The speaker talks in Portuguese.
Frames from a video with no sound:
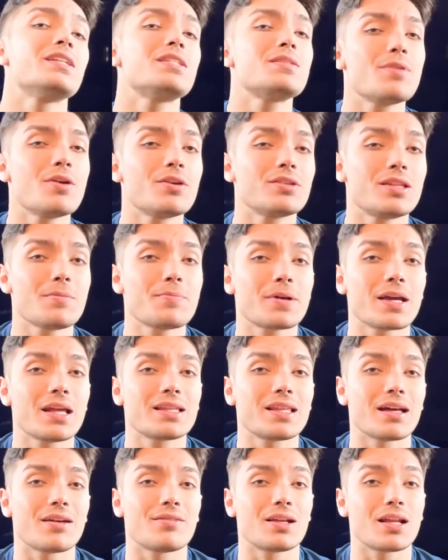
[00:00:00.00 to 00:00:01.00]
Nesse meio tempo que
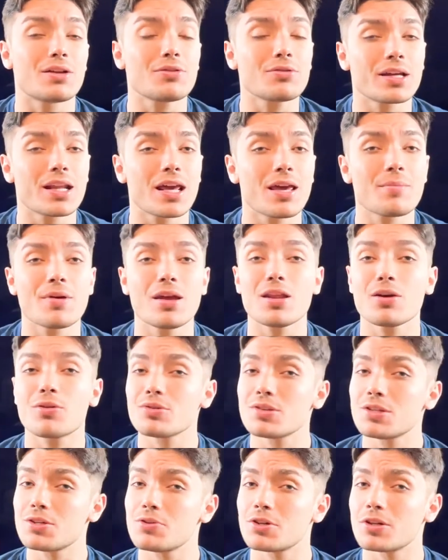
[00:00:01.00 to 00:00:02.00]
ele estava lá no Grêmio, ele
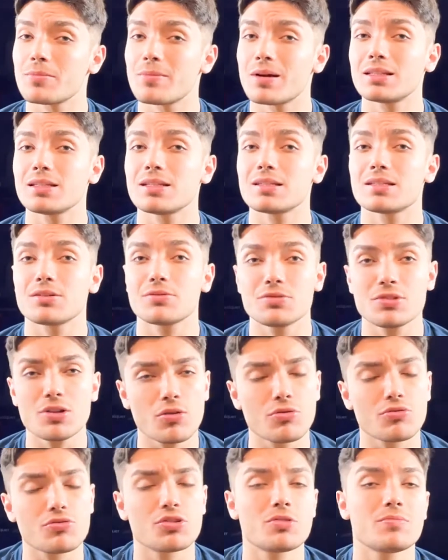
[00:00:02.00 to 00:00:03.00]
conseguiu chamar a atenção de
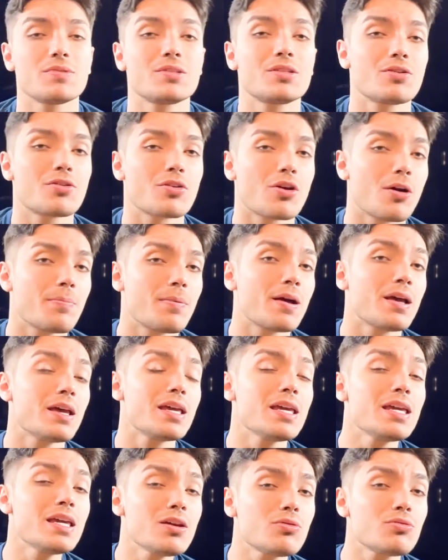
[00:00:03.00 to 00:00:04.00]
alguns times da Europa,
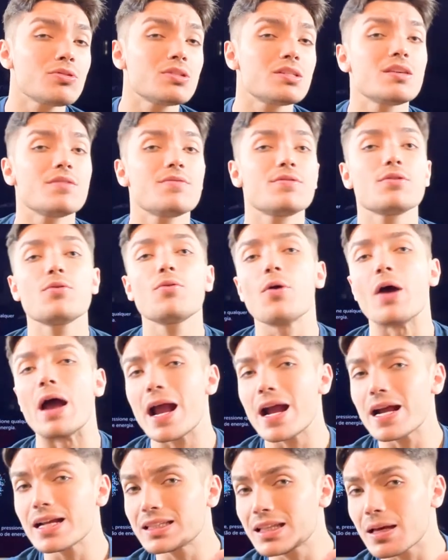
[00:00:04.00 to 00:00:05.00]
inclusive o
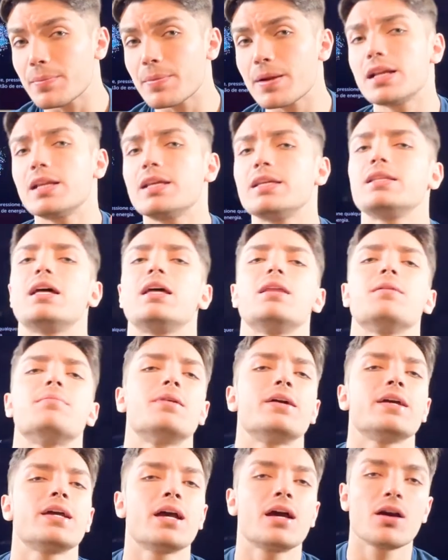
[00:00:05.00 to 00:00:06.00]
Hertha Berlim da
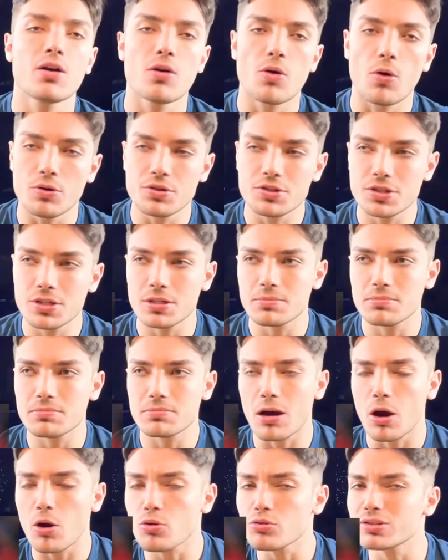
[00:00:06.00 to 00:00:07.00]
Alemanha,
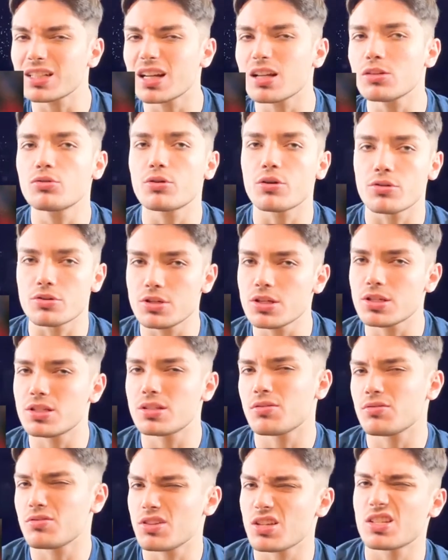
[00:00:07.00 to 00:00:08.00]
onde, ao contrário do que eu
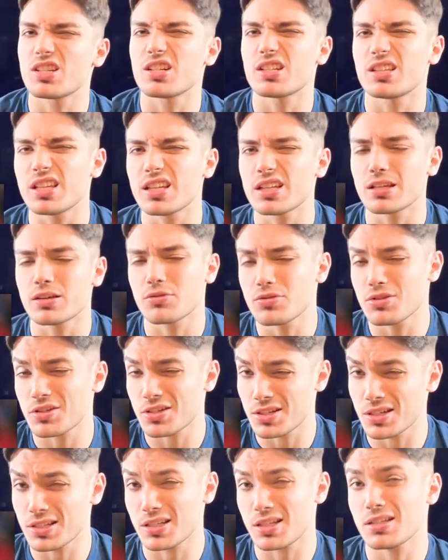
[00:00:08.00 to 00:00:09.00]
disse, eu não tinha certeza, que eu não
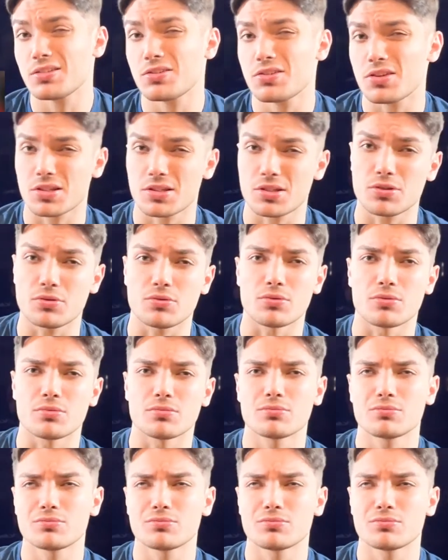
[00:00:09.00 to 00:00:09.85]
tinha certeza se tinha sido.